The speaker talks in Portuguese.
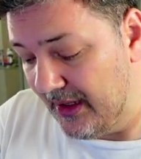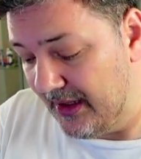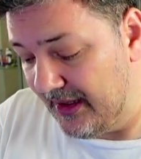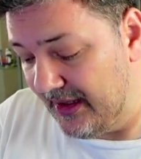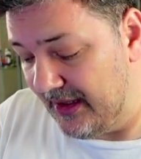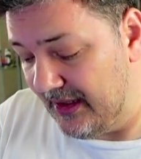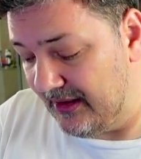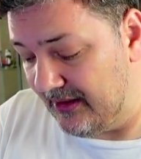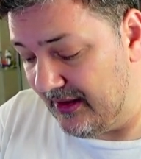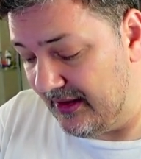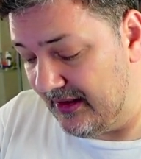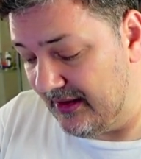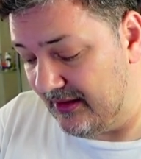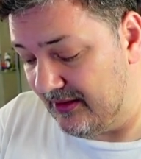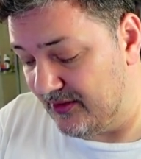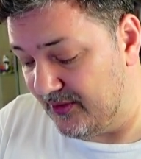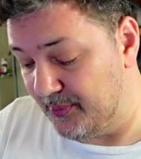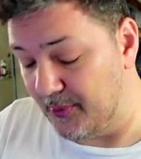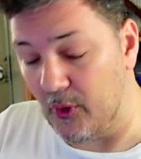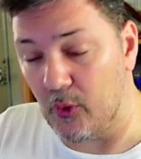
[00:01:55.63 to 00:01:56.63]
e
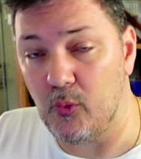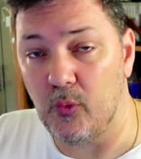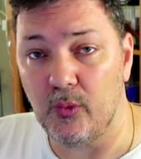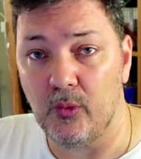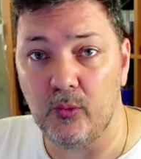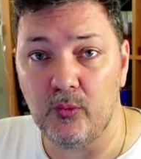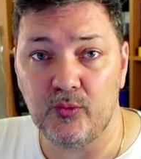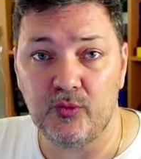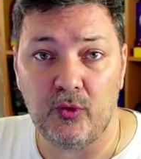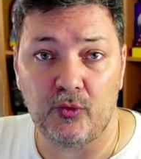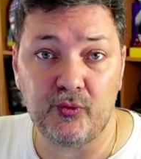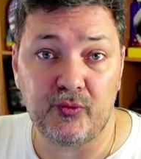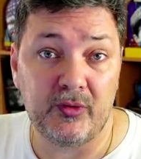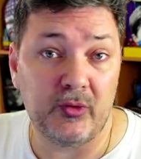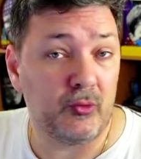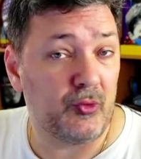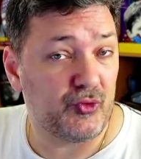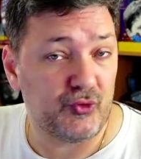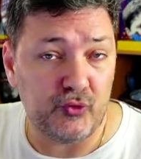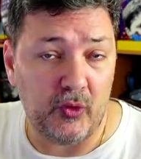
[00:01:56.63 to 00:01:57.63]
se procuram os
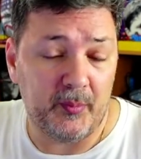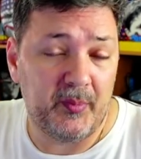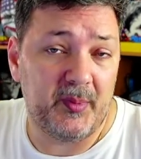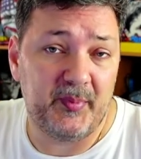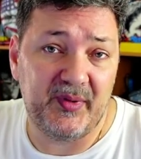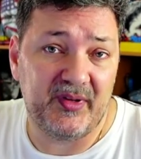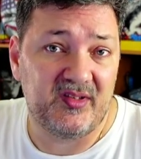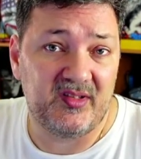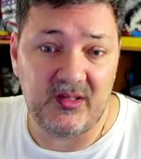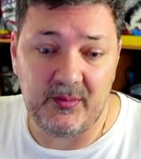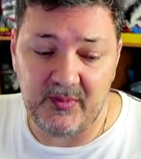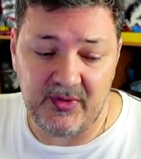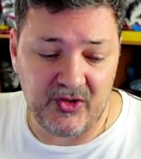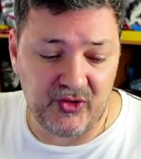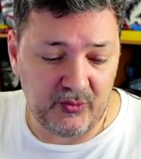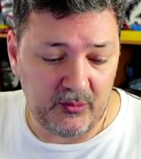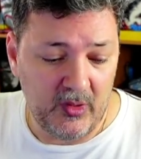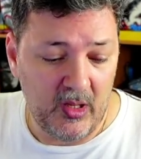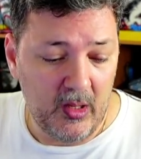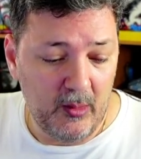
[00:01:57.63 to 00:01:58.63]
hospedadores só para PC
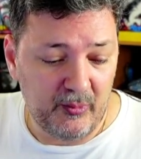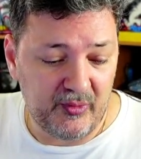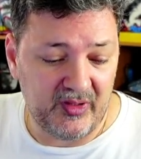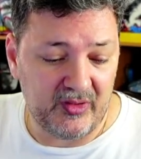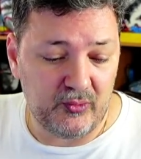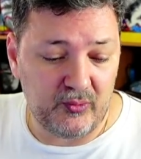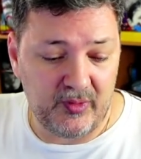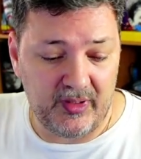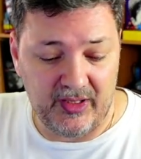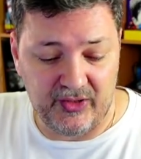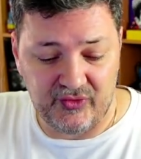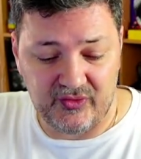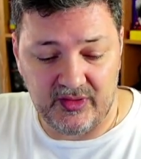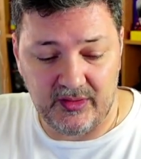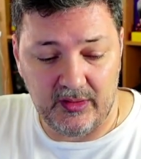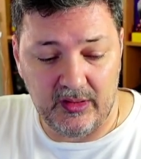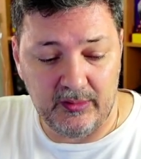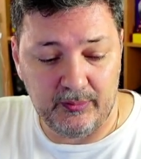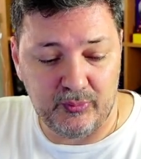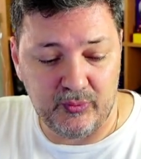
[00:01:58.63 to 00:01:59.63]
mesmo, portanto,
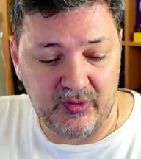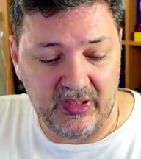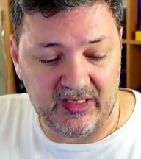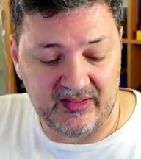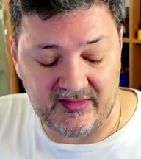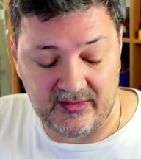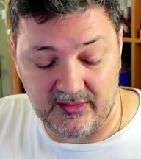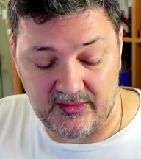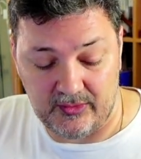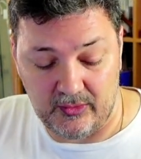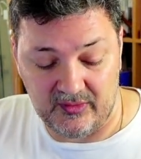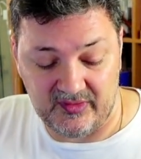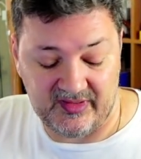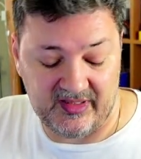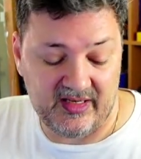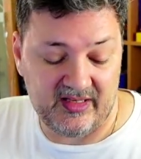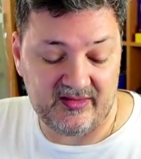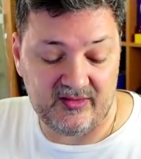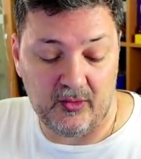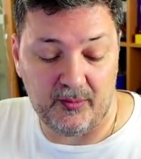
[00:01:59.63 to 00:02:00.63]
esta poderá então
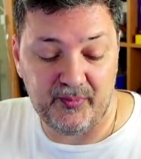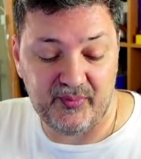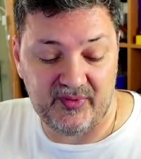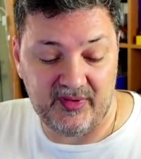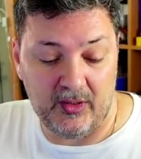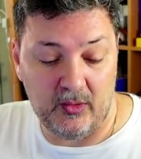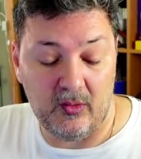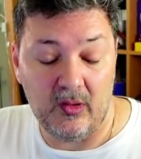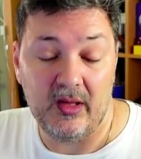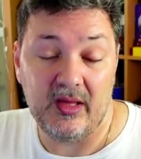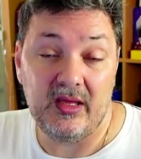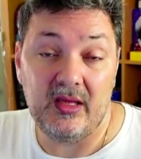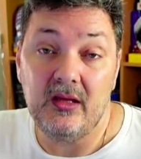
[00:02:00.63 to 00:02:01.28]
ser essa opção e